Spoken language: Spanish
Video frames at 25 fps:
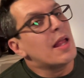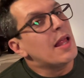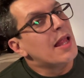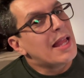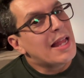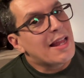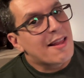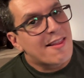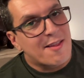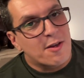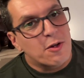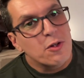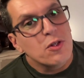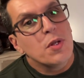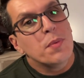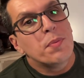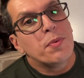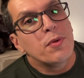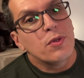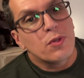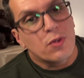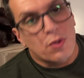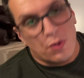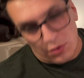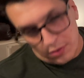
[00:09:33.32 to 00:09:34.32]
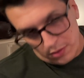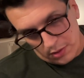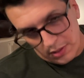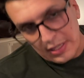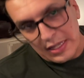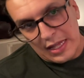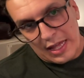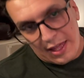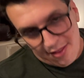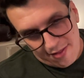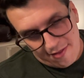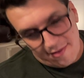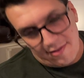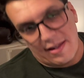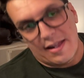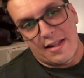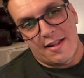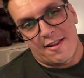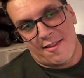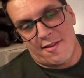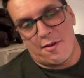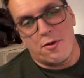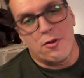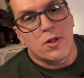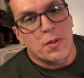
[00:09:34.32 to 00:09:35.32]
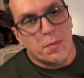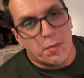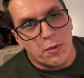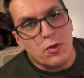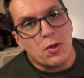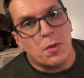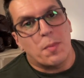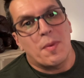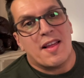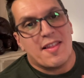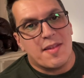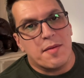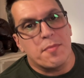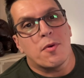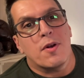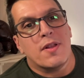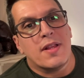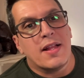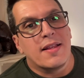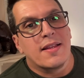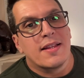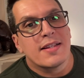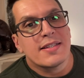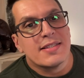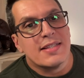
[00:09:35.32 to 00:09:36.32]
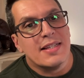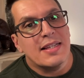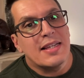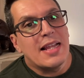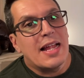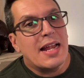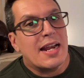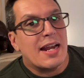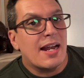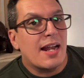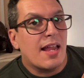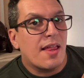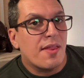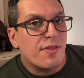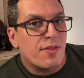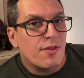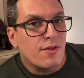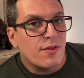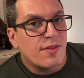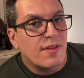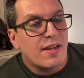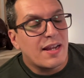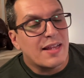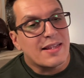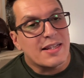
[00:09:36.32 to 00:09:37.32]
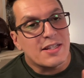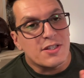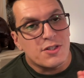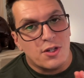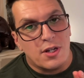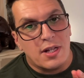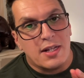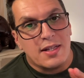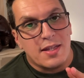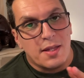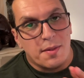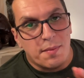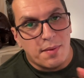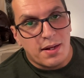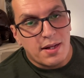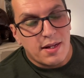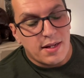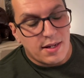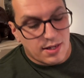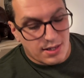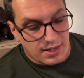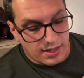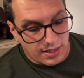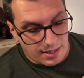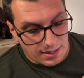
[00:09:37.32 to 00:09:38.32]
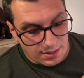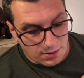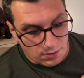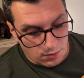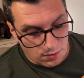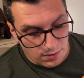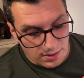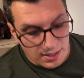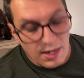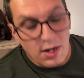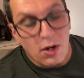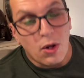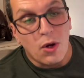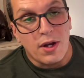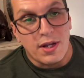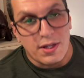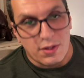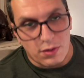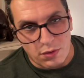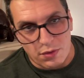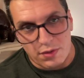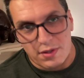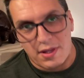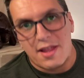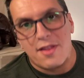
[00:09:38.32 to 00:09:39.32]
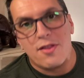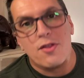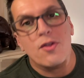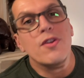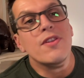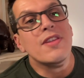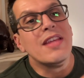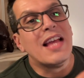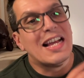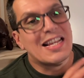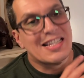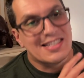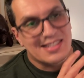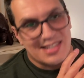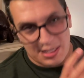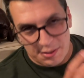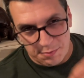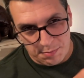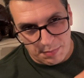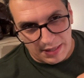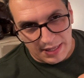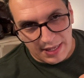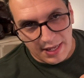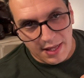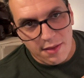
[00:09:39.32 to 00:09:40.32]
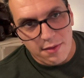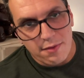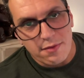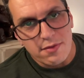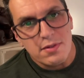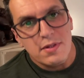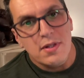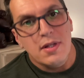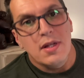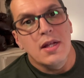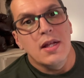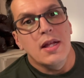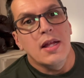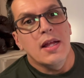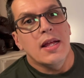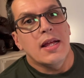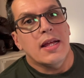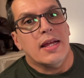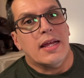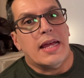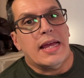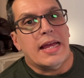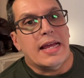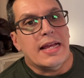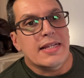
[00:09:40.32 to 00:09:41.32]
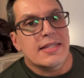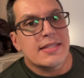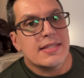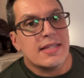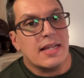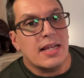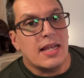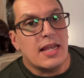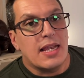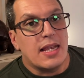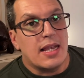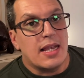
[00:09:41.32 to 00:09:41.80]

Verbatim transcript: El segundo punto, y es el segundo punto más importante, es la relación de la tensión activa eh, con la longitud. Esto ya está explicado, que es